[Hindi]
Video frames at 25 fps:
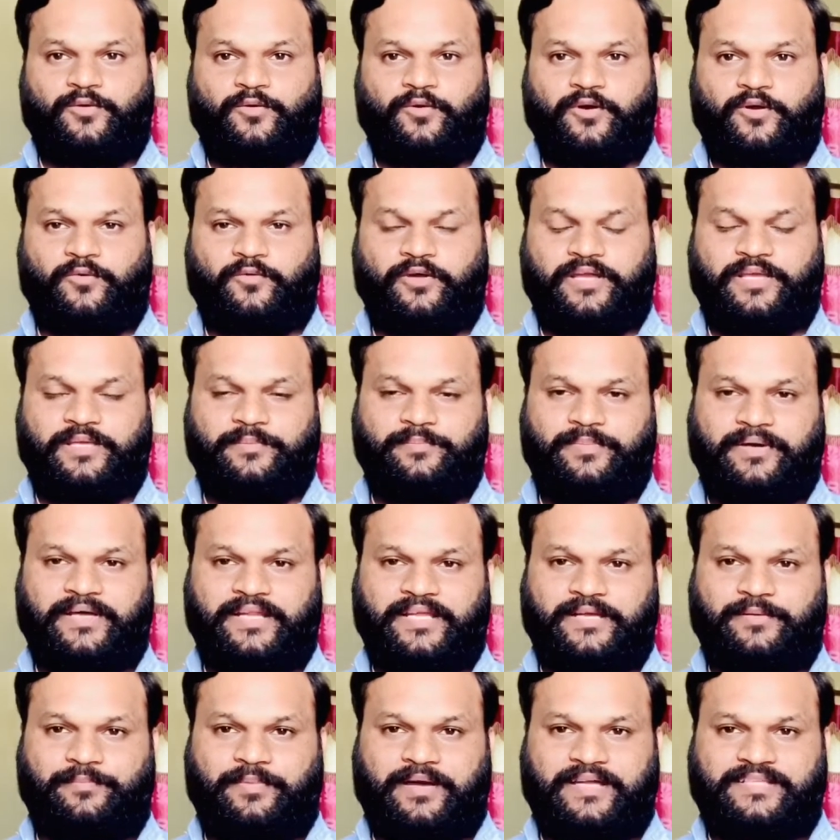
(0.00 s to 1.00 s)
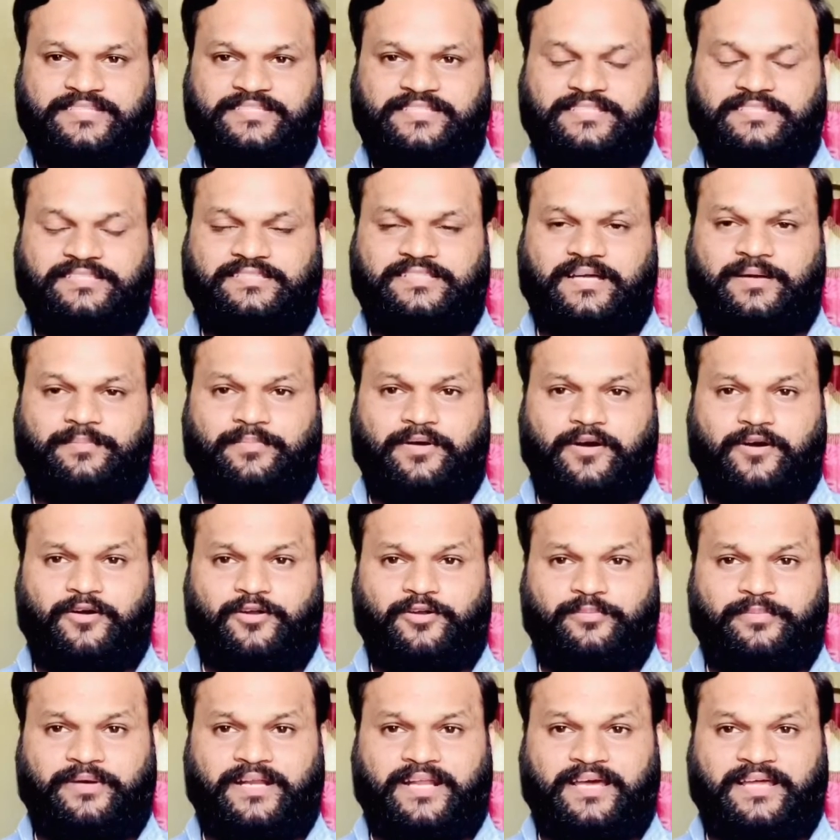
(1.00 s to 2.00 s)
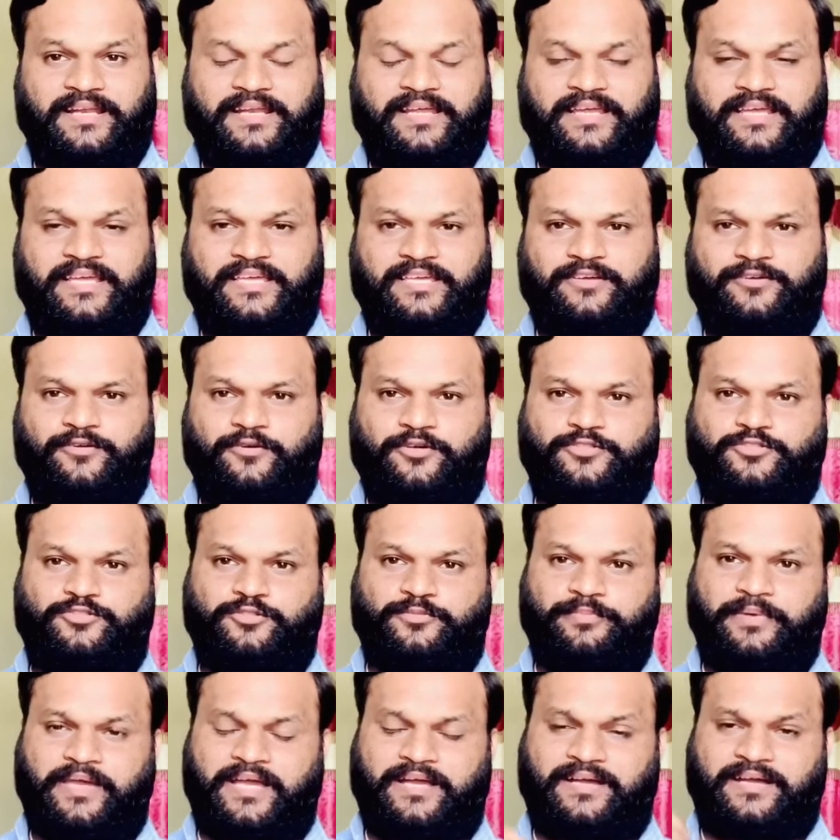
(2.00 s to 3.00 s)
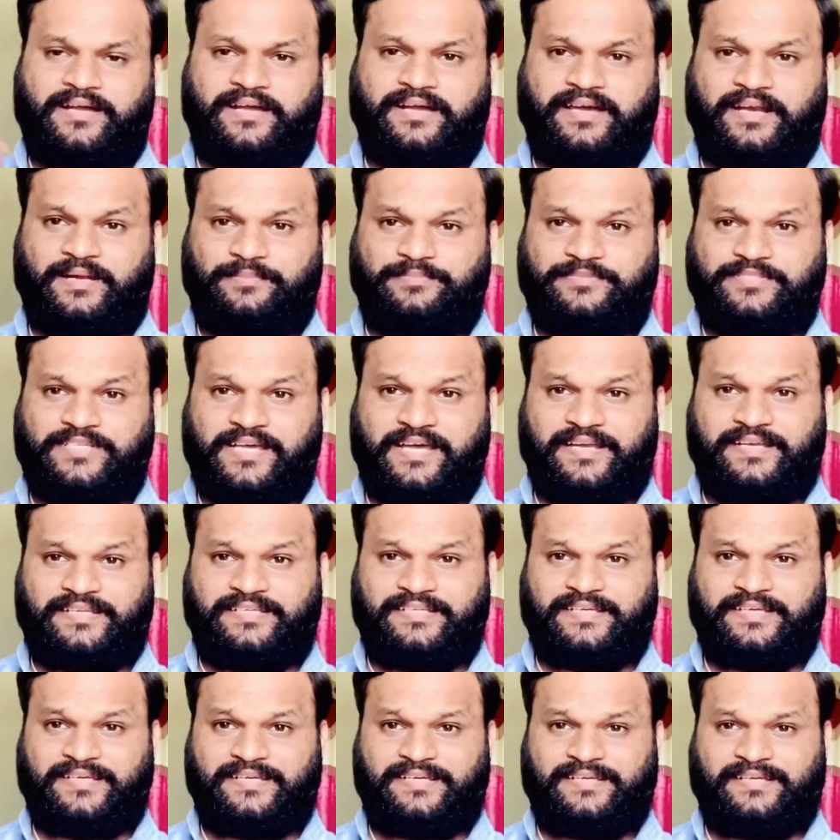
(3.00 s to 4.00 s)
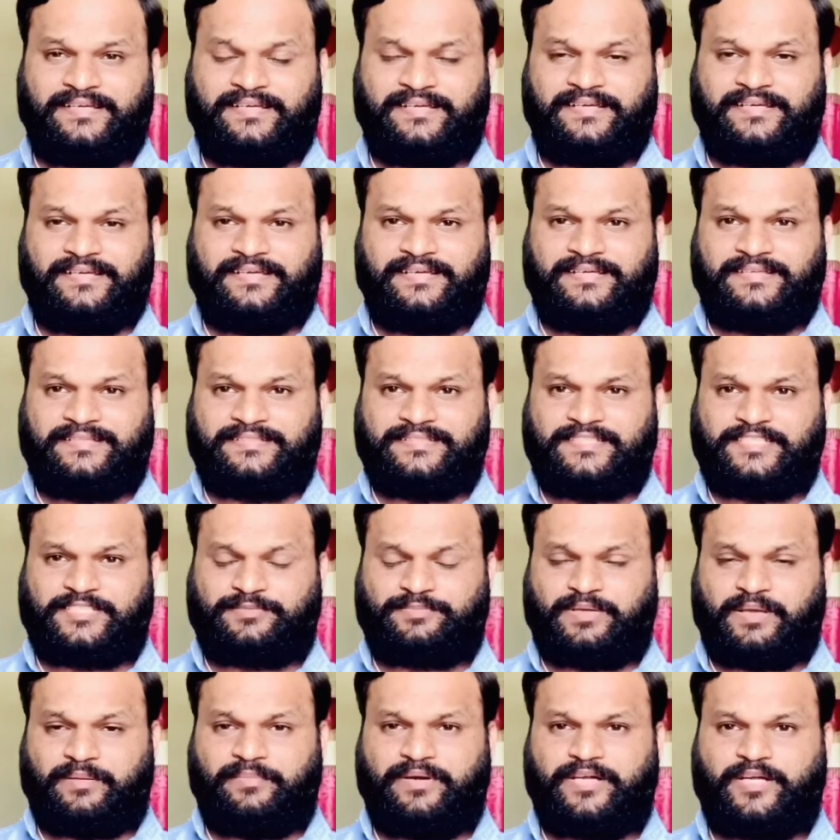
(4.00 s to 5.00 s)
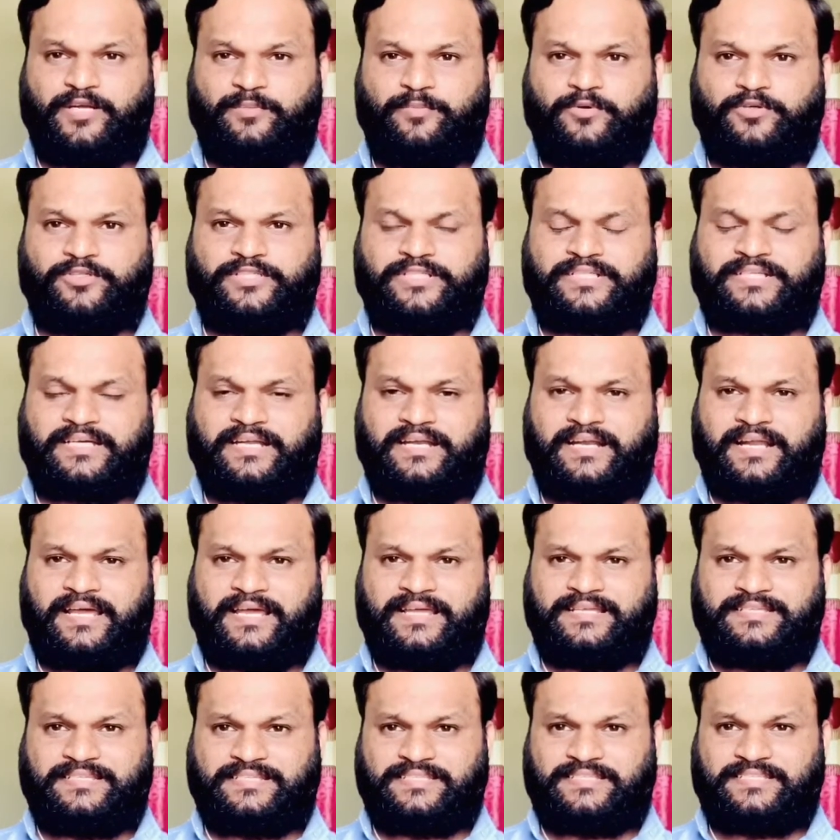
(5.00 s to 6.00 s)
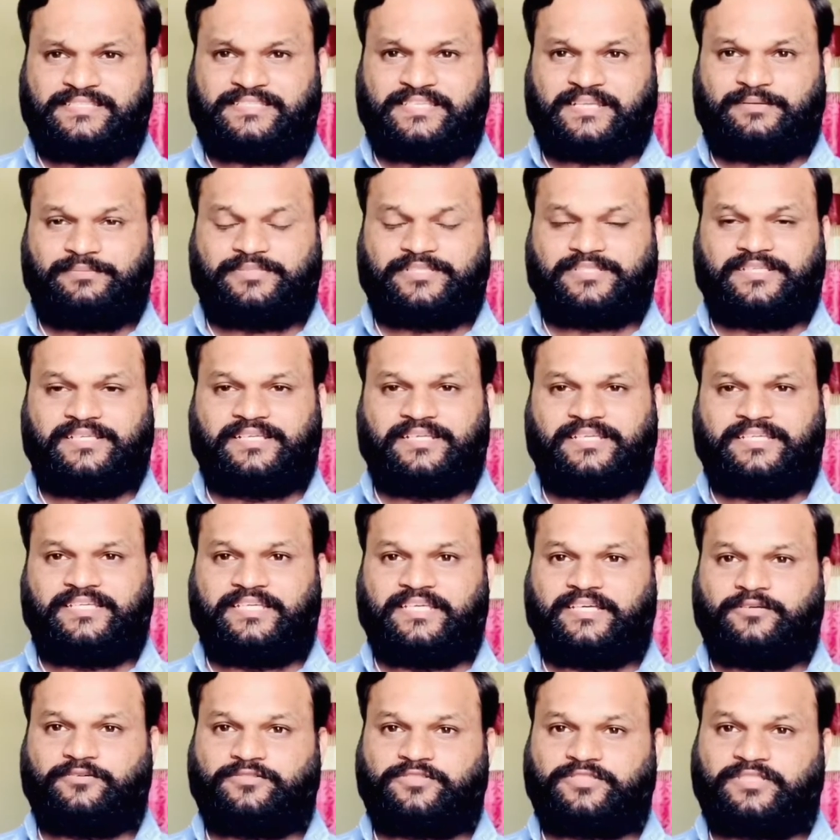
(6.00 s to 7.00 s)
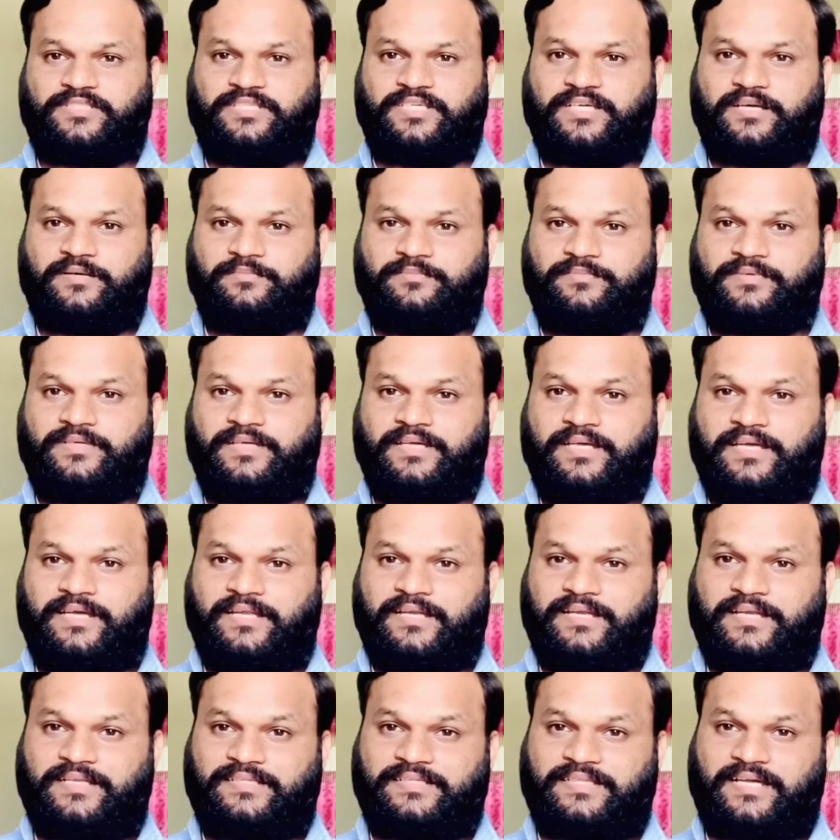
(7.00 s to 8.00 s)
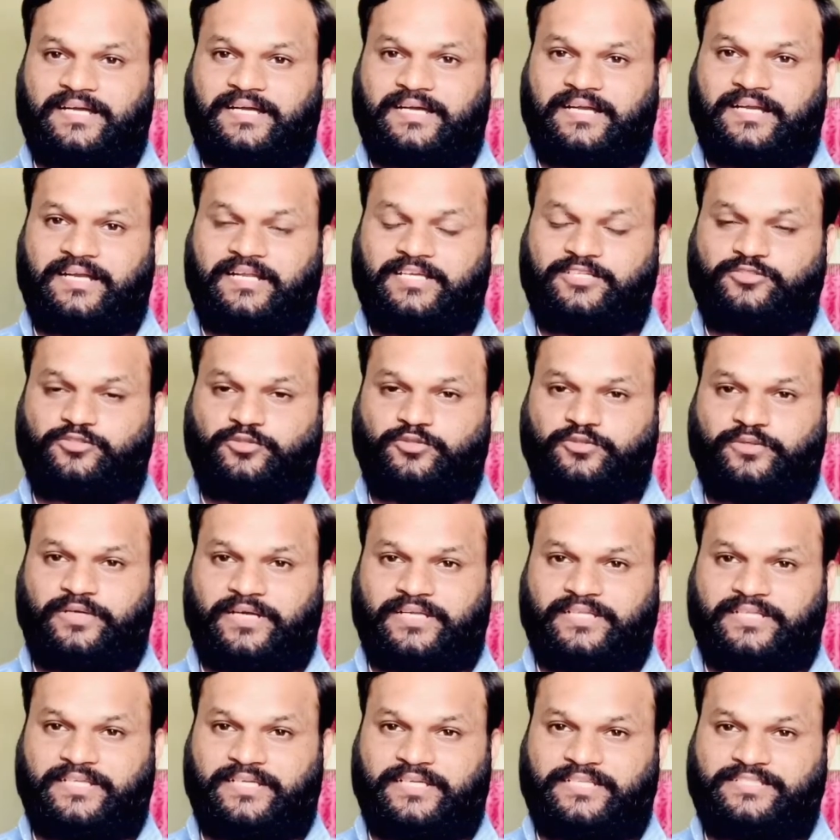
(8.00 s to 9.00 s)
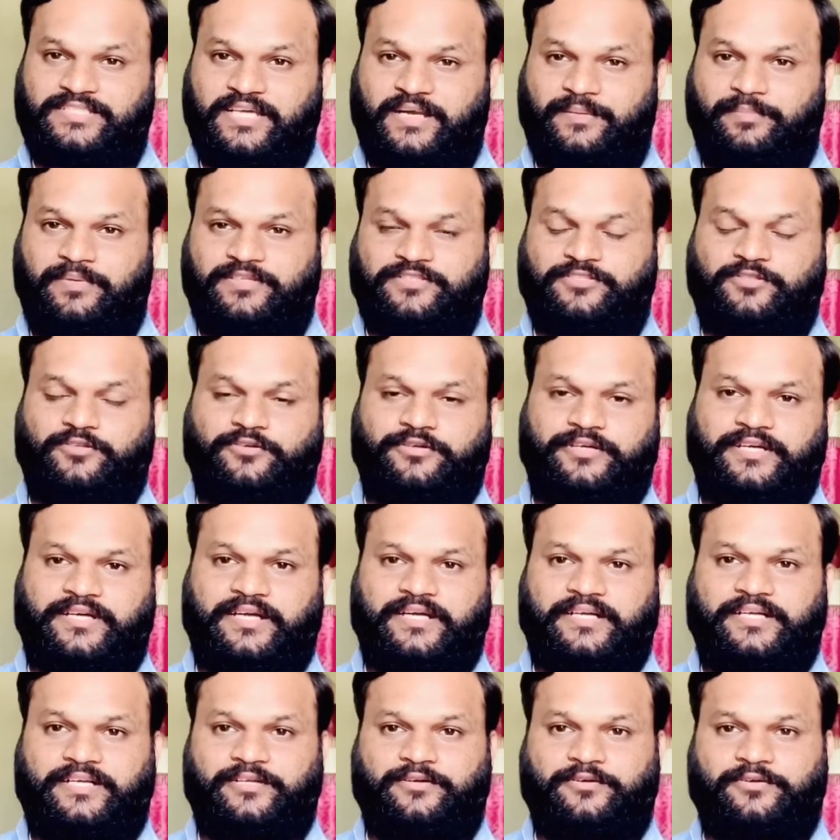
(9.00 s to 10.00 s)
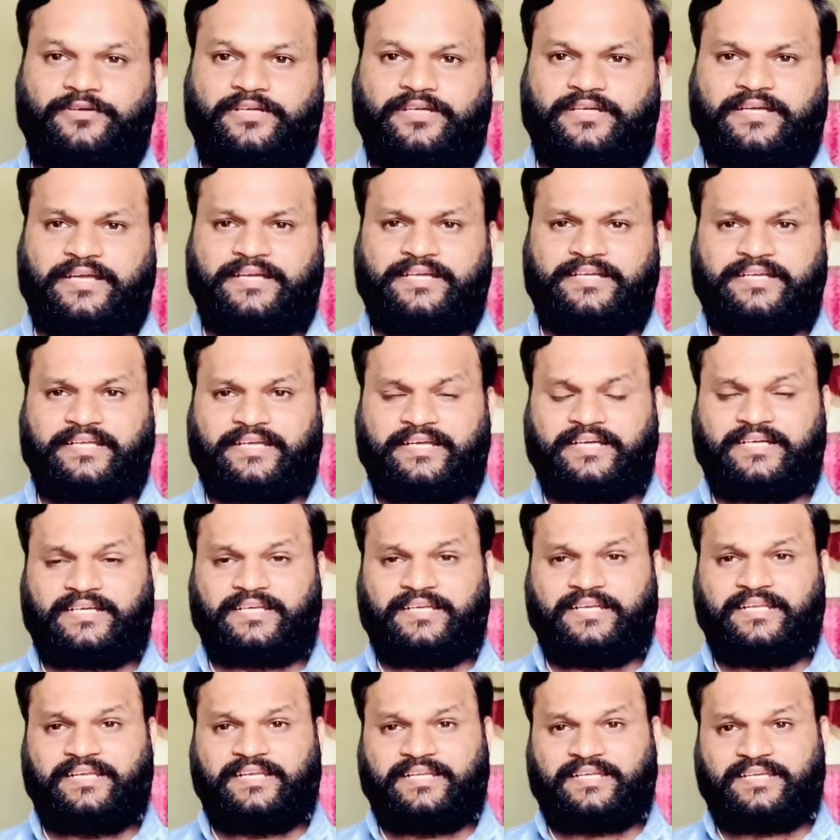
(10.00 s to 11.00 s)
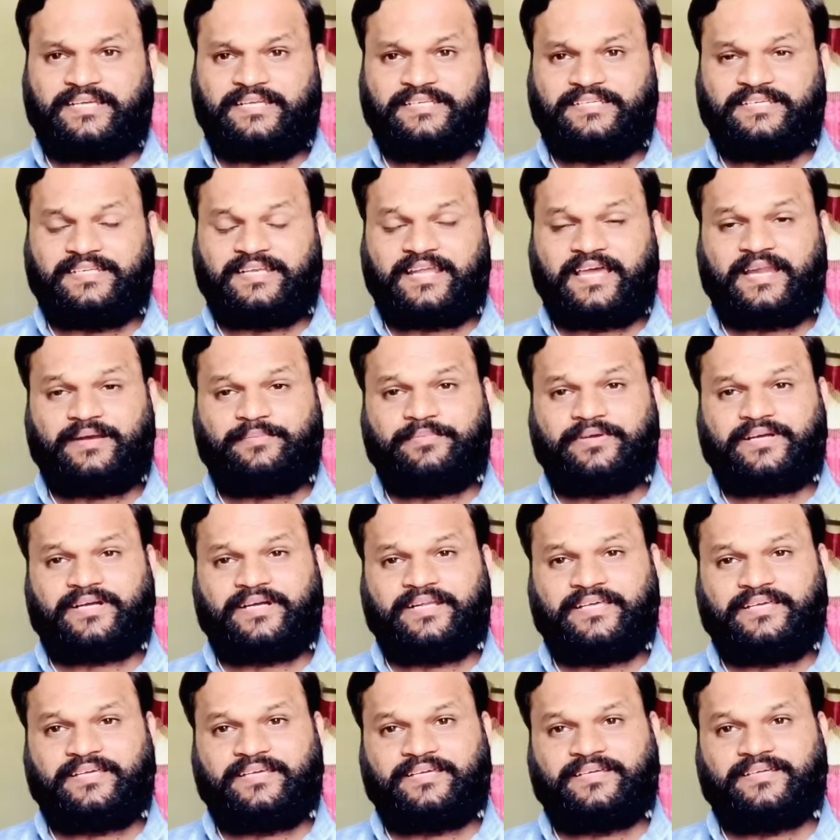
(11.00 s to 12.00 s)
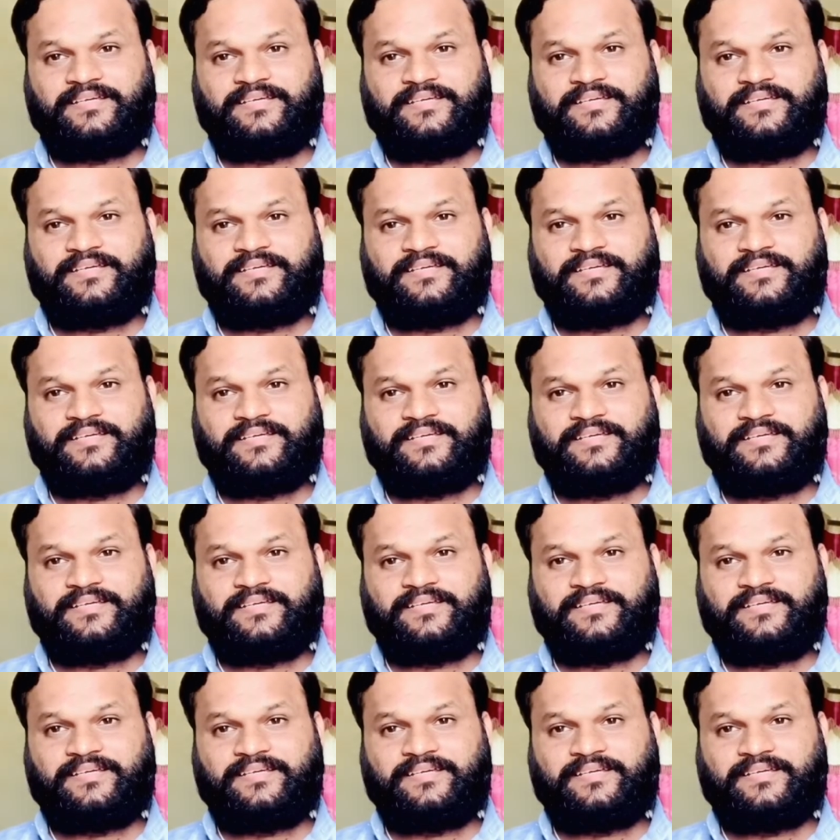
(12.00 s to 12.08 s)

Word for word: और वहीं पर एक बातचीत का माहौल बना लेंगे और जो बैंक का कर्मचारी है जिस पर हमें डिपॉजिट करना है जिससे सर्विस लेनी है उसकी हम निंदा करना शुरू कर देंगे चार पांच लोग इकट्ठे होकर कहीं टिकट लेने के लिए लाइन में खड़े हैं